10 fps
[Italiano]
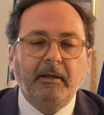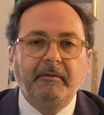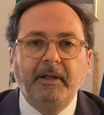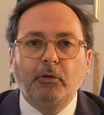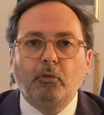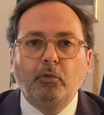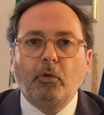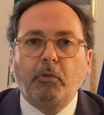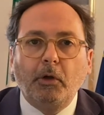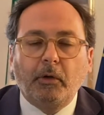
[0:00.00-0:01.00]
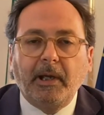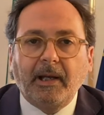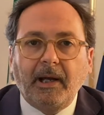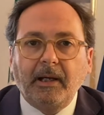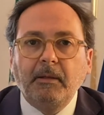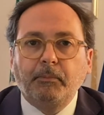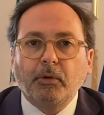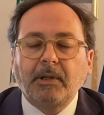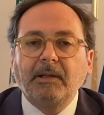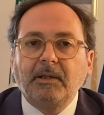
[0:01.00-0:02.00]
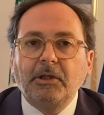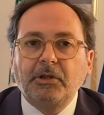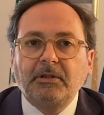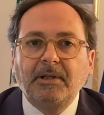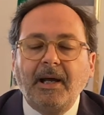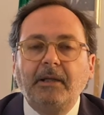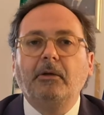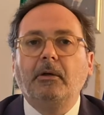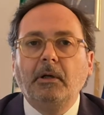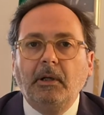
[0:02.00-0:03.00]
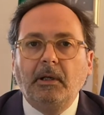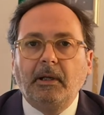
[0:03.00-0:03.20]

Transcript: riferito tutto quello che era importante e necessario.